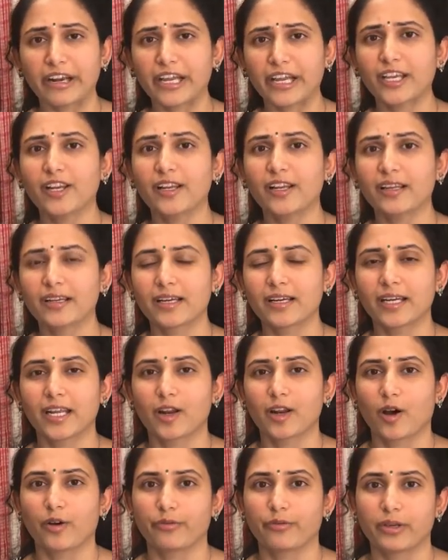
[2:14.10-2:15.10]
రెగ్యులర్గా
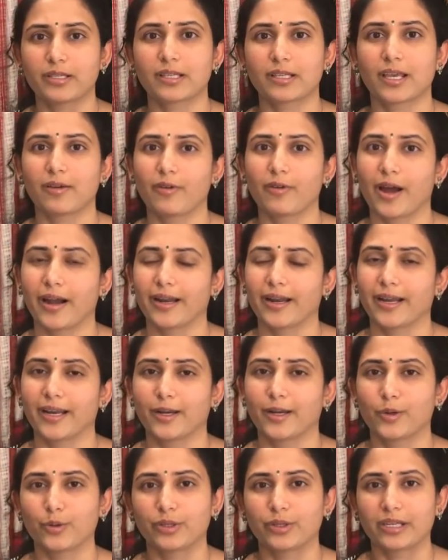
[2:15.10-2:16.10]
నేను ఆఫీస్కి వాడే
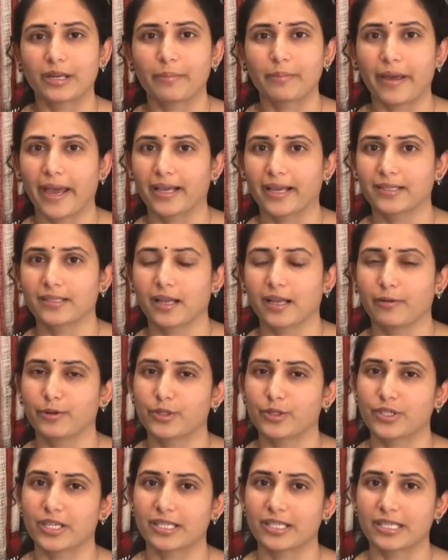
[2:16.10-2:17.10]
టూ త్రీ బ్యాగ్స్ అవి
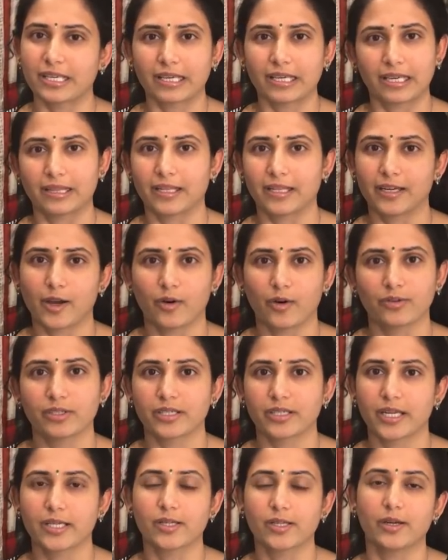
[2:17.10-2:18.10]
వచ్చేసి కింద డౌన్
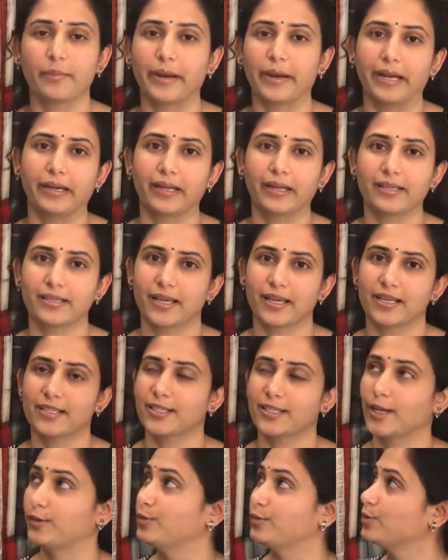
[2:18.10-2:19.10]
స్టేజ్లో మెయింటైన్
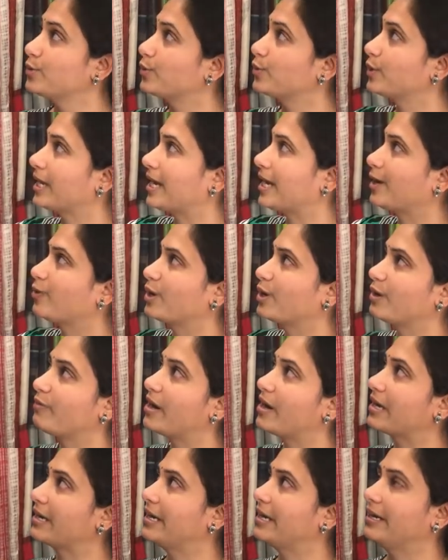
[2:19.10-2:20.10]
చేస్తాను సో ఇక్కడ ఉన్న
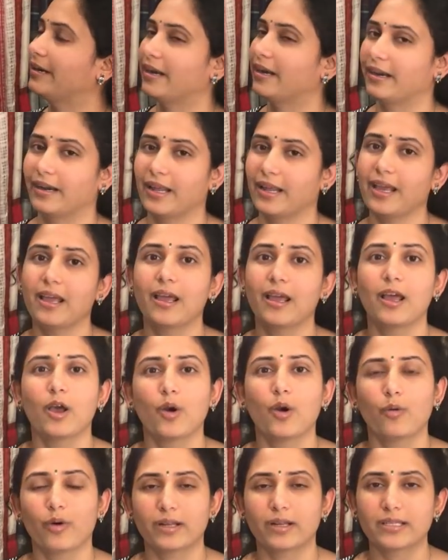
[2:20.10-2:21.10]
వాటిని ఏంటంటే
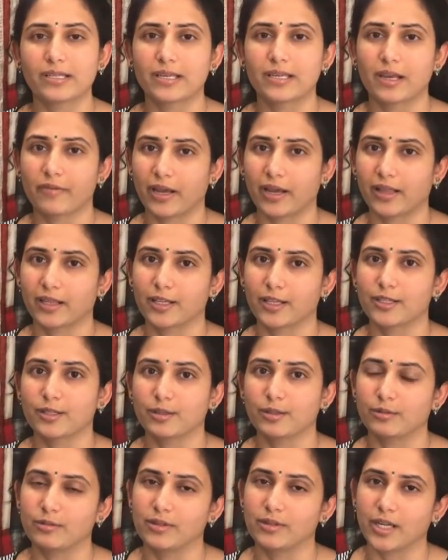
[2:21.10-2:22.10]
వన్స్ ఇన్ వైల్
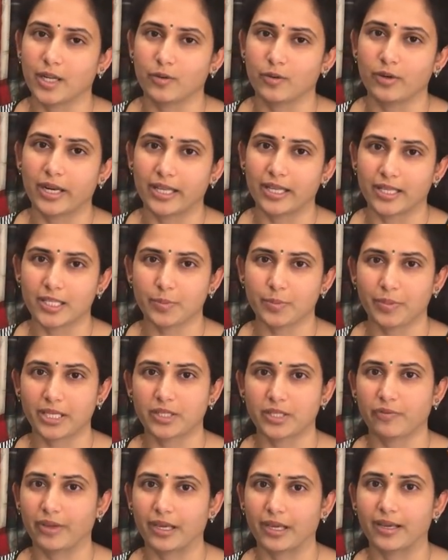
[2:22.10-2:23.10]
తీస్తూ ఉంటాను లేదా
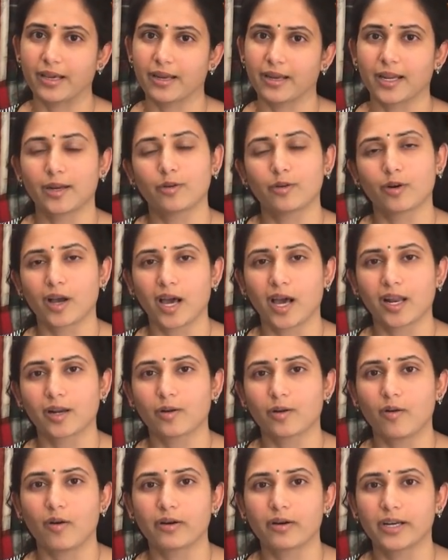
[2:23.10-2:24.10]
స్పెసిఫిక్గా నేను
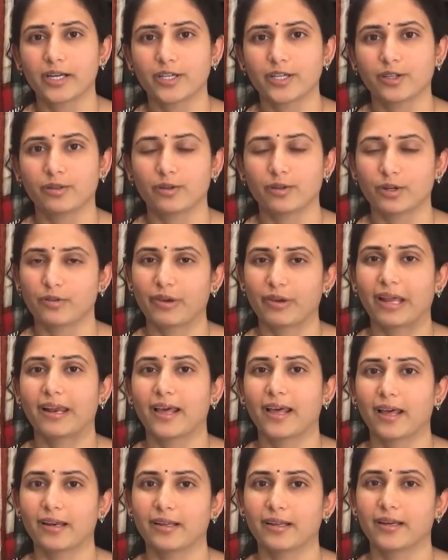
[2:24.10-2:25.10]
కలర్ కోఆర్డినేషన్ తోటి
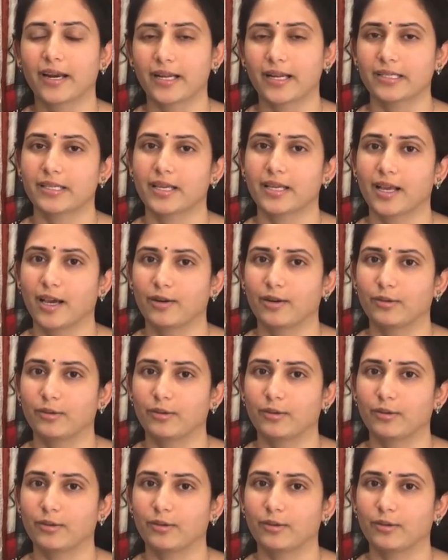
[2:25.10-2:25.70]
వెళ్ళాలి డ్రెస్సింగ్